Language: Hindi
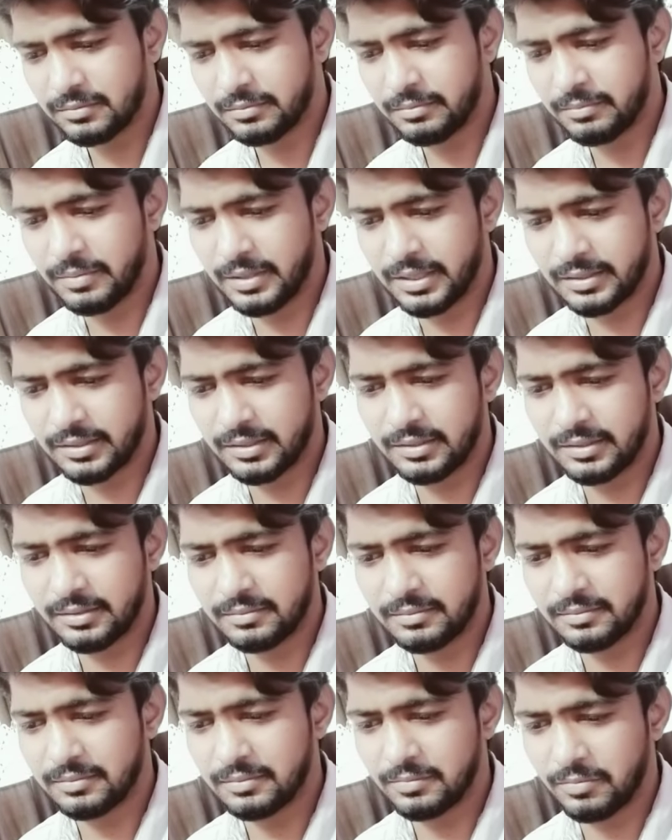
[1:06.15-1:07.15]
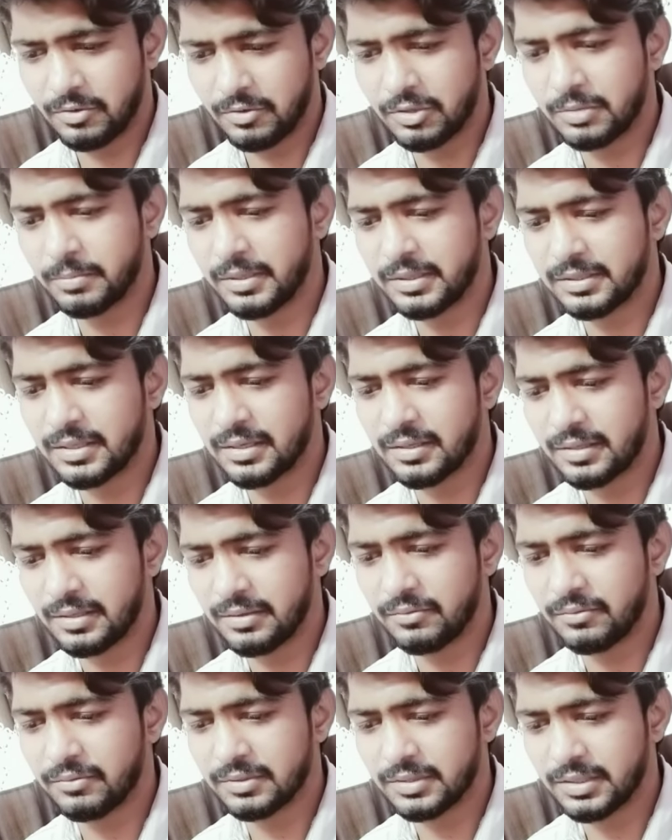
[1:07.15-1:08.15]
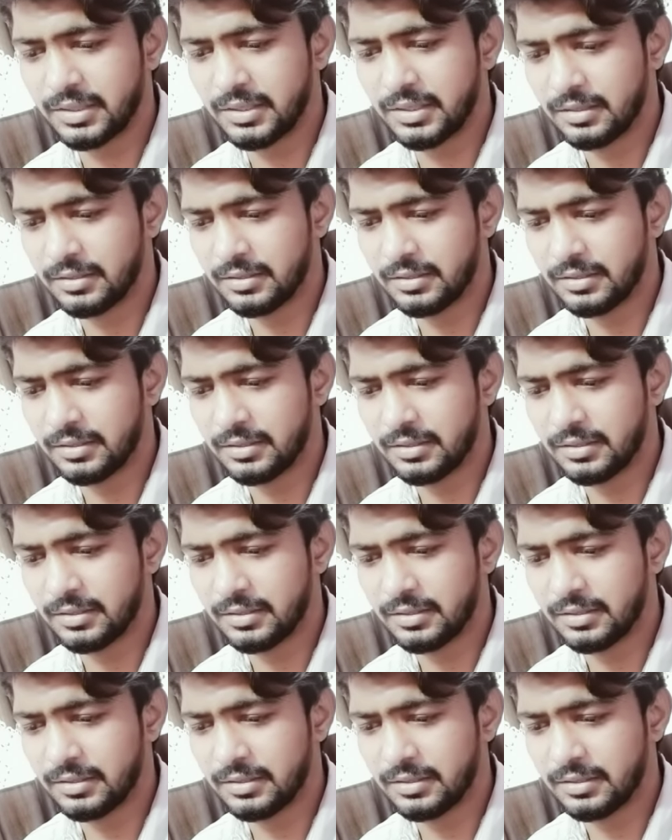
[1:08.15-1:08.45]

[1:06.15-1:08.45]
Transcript: बातें बहुत मैच करती हैं उनसे ही